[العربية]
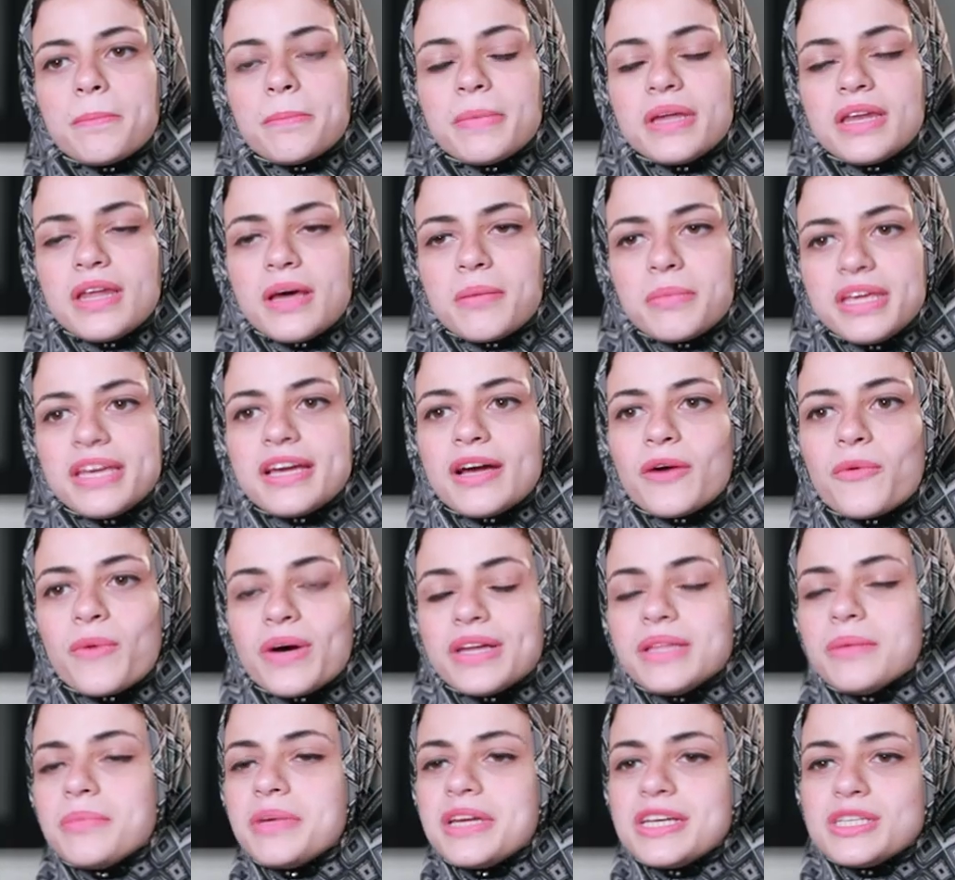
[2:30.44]
من امريكا
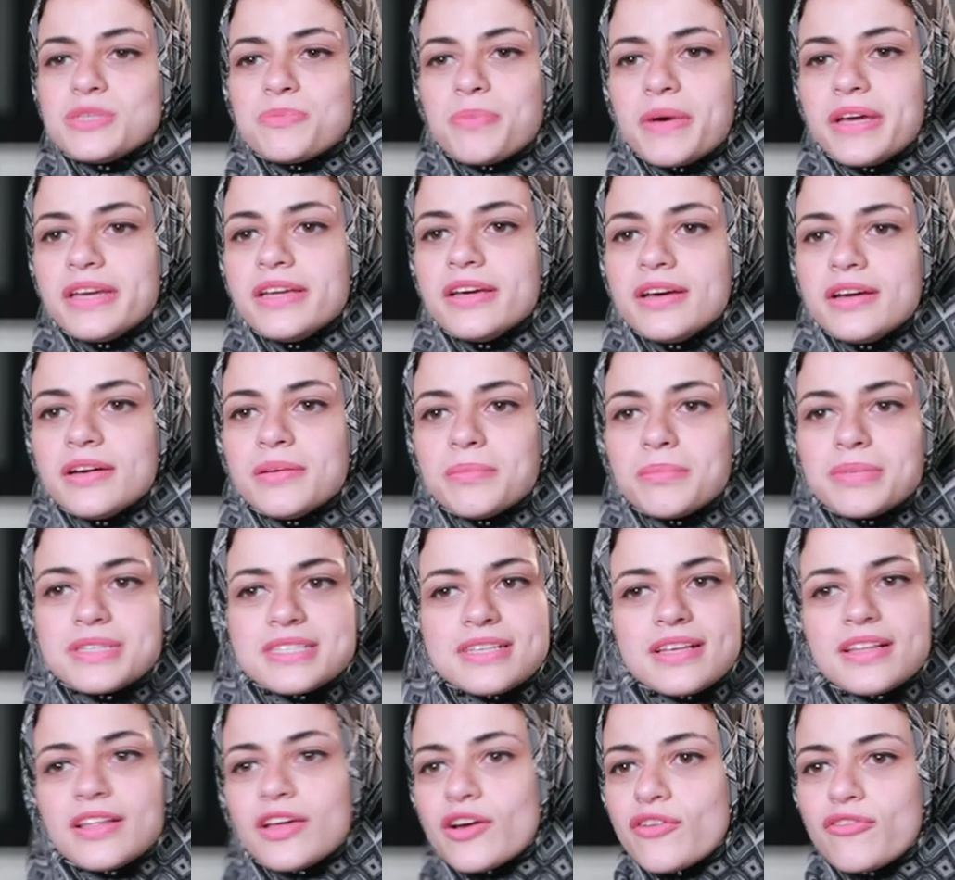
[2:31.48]
وواحده من اسبانيا
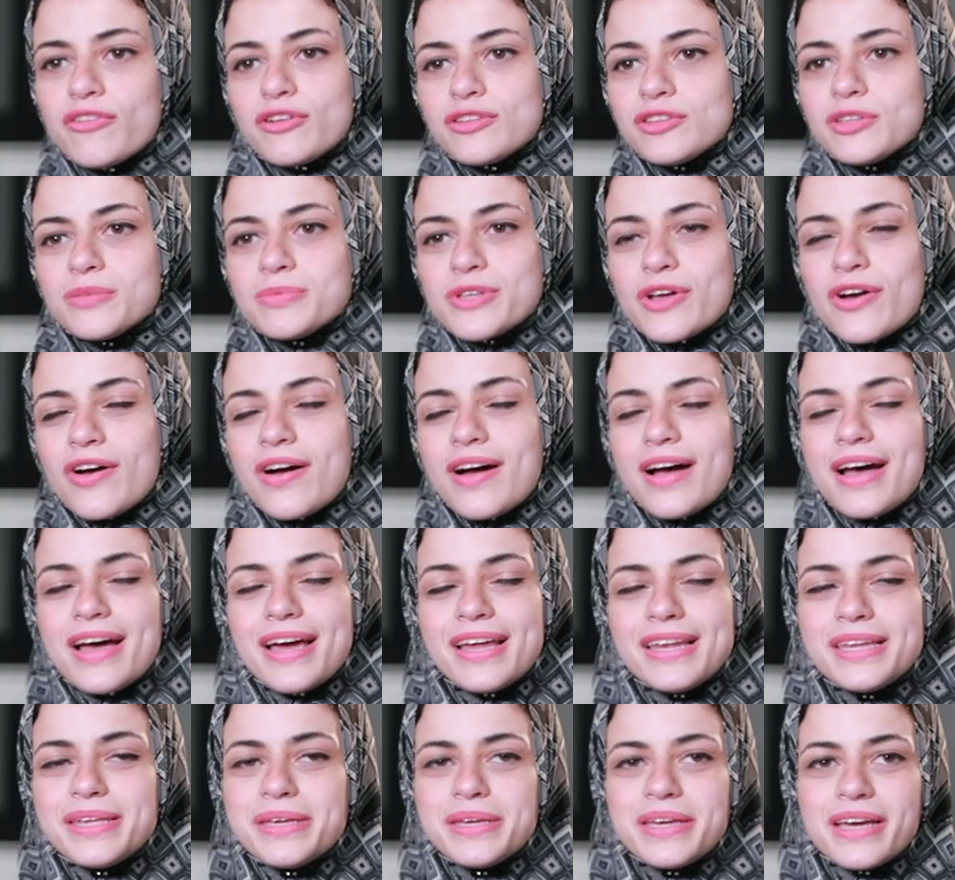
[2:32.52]
بس انا رفضت بصراحه
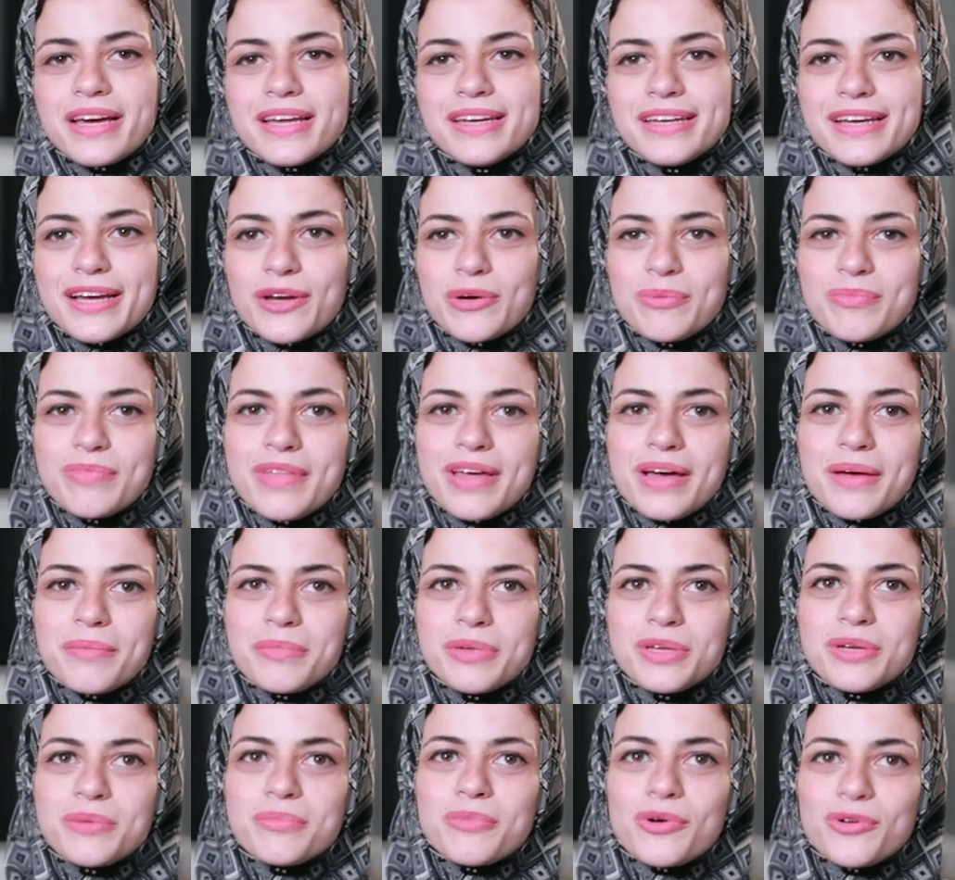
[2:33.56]
اهلي يعني كانوا
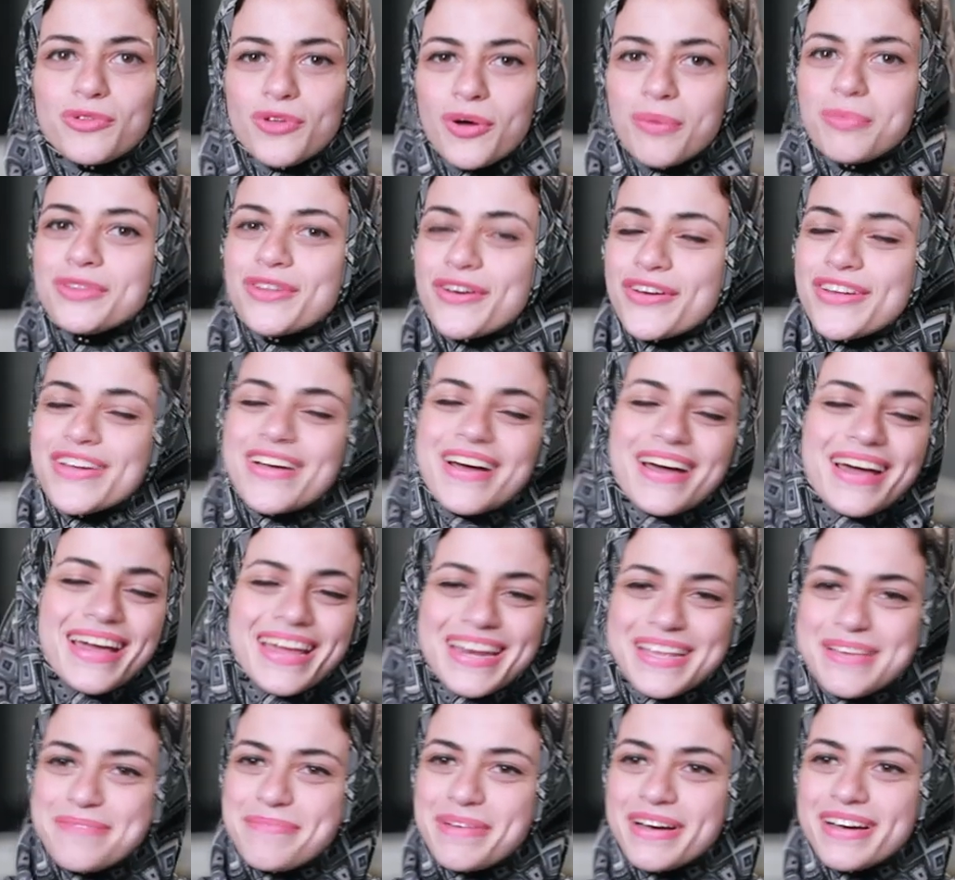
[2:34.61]
مدعمين الموضوع بطريقه
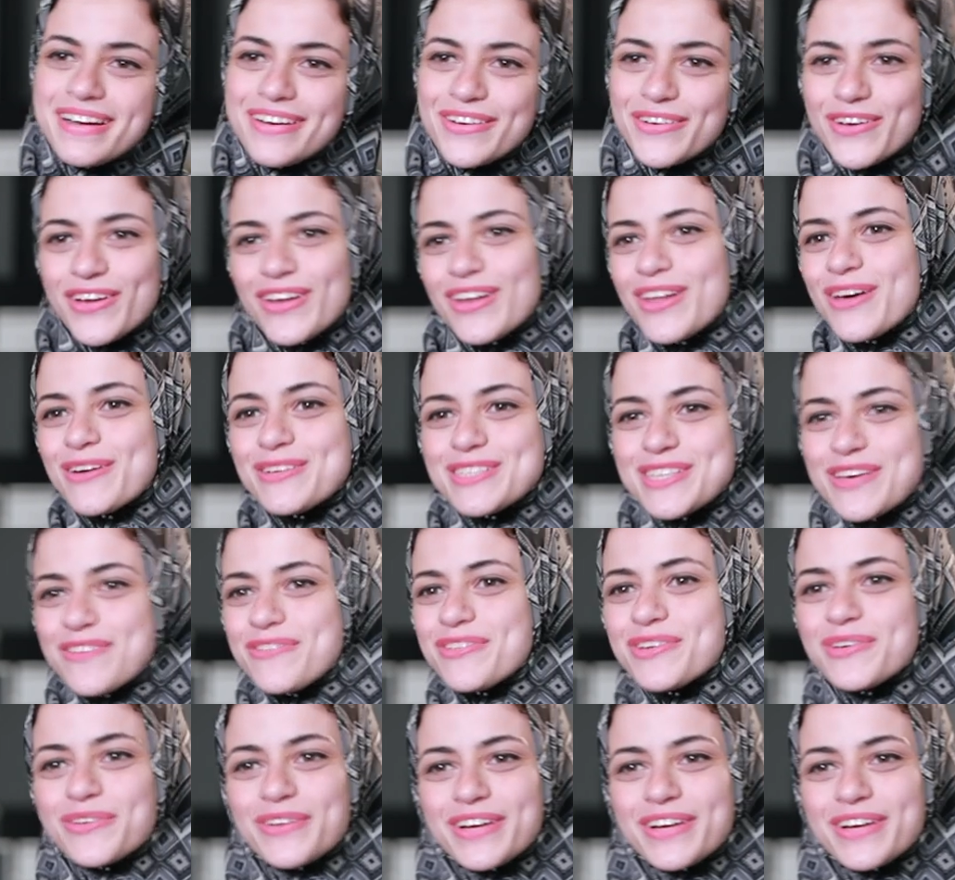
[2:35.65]
غريبه يلا وسافري